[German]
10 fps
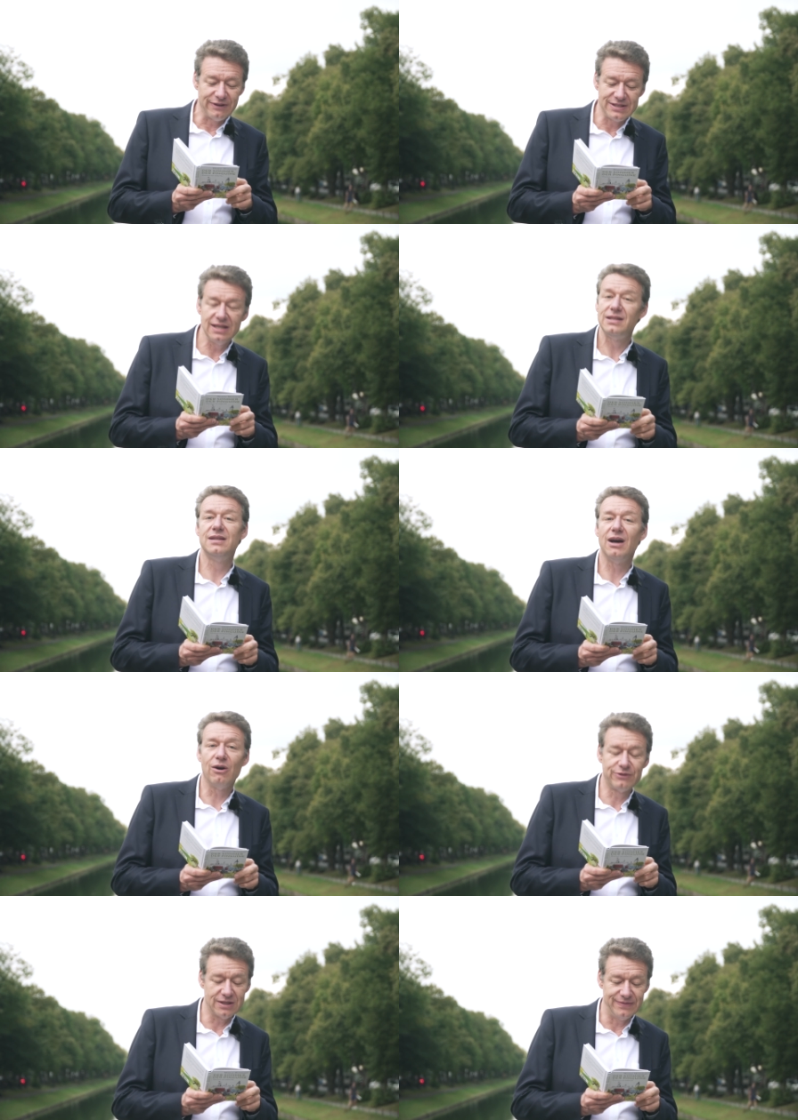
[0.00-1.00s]
verzichtete
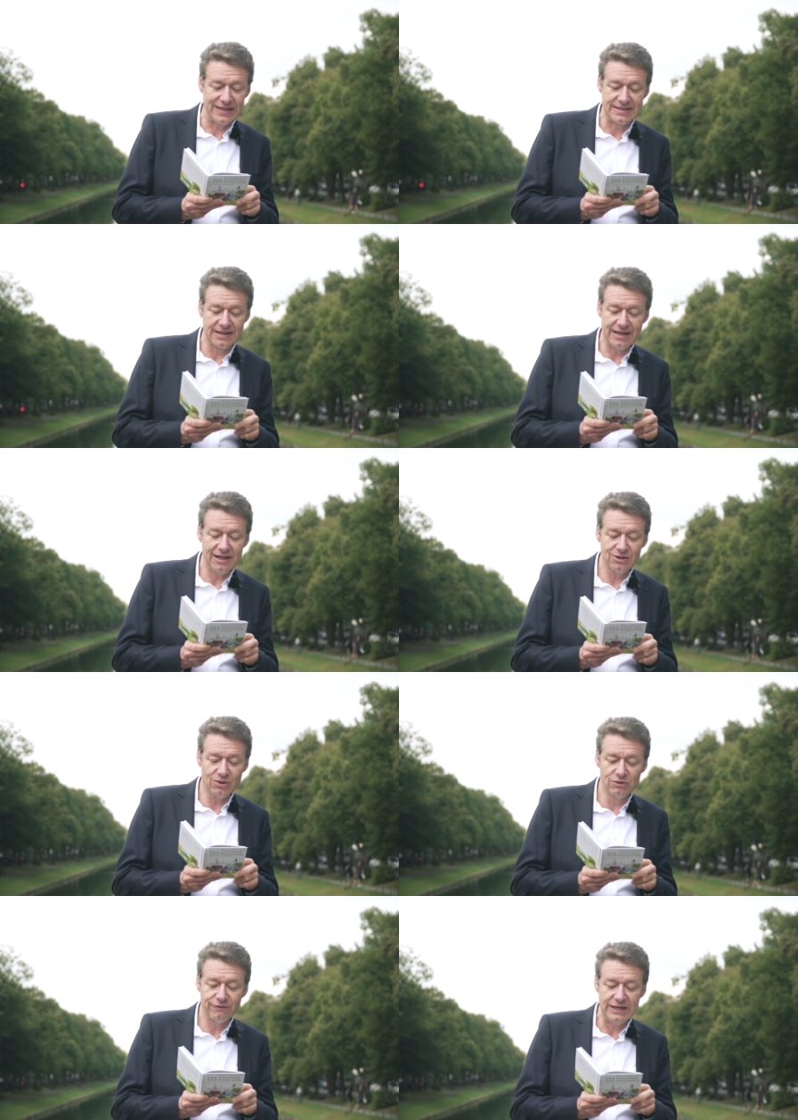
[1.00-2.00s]
auf das Wechselgeld
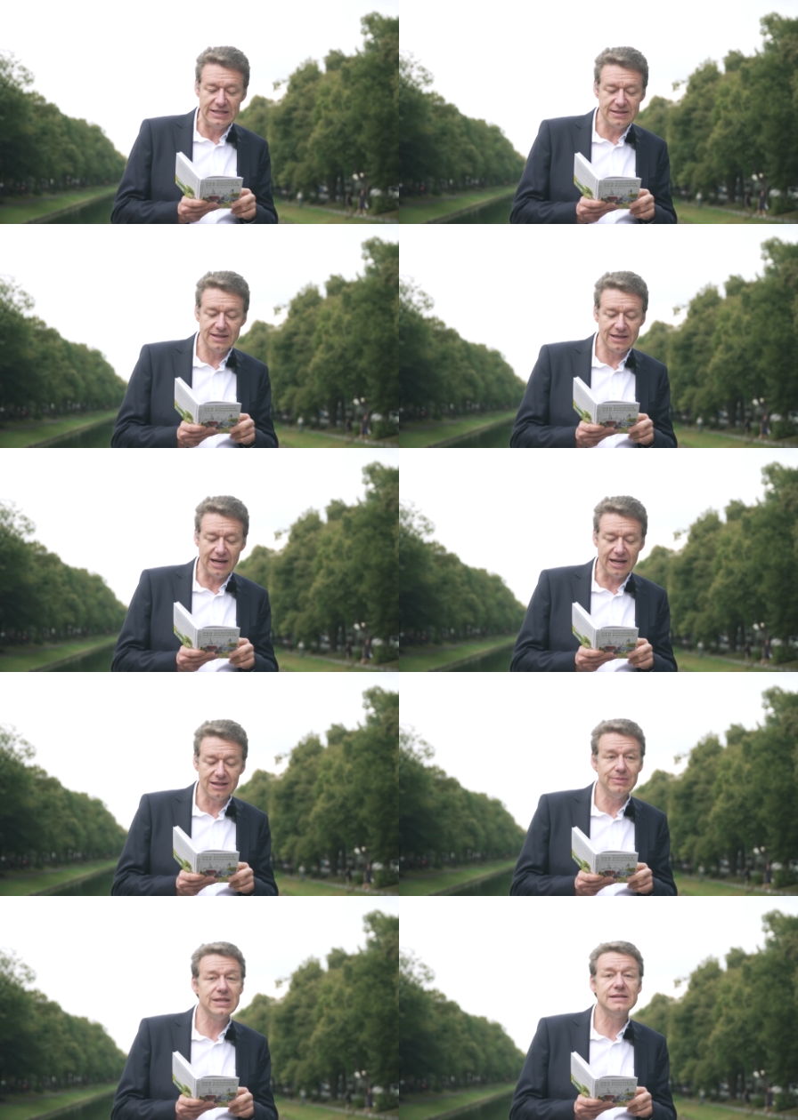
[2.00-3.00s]
und verließ den
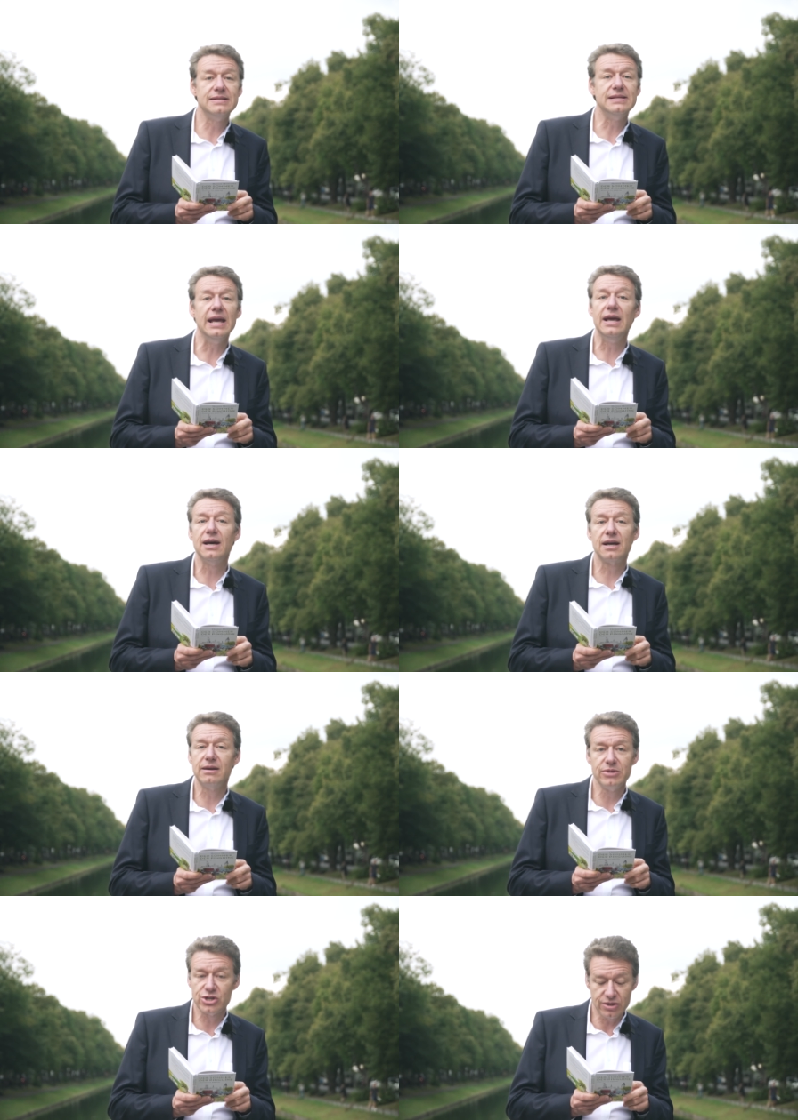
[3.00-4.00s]
Laden mit sehr
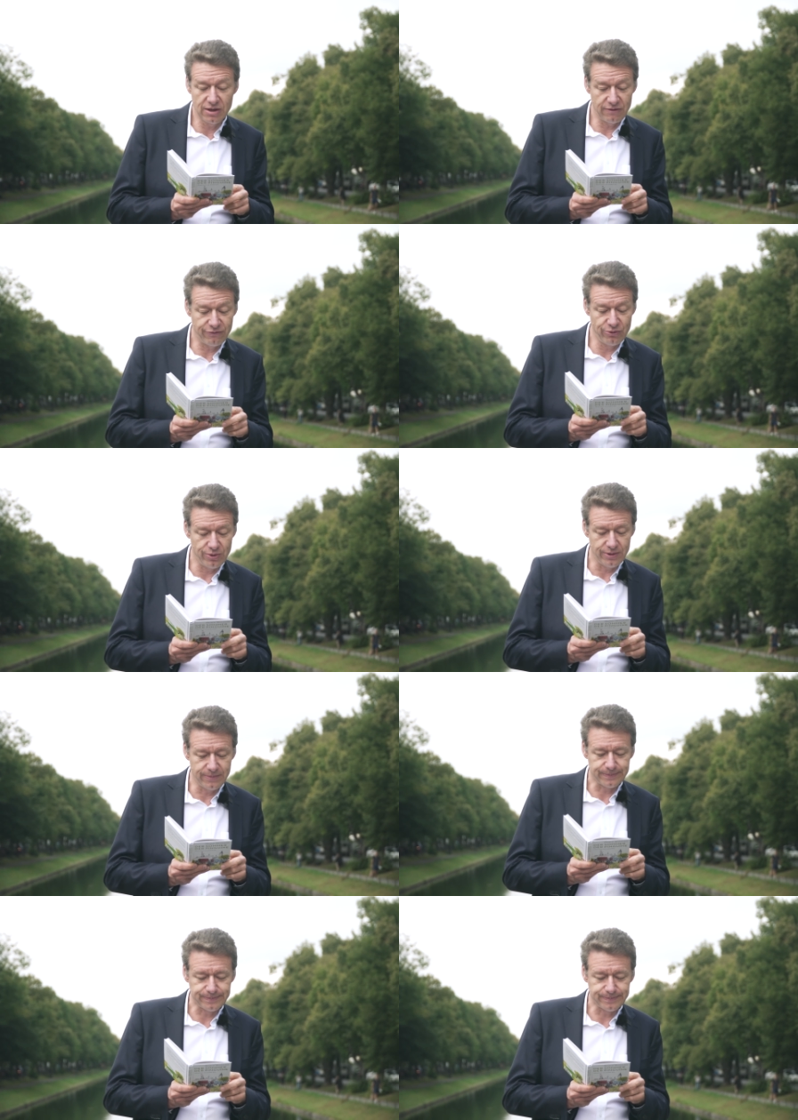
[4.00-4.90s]
gemischten Gefühlen.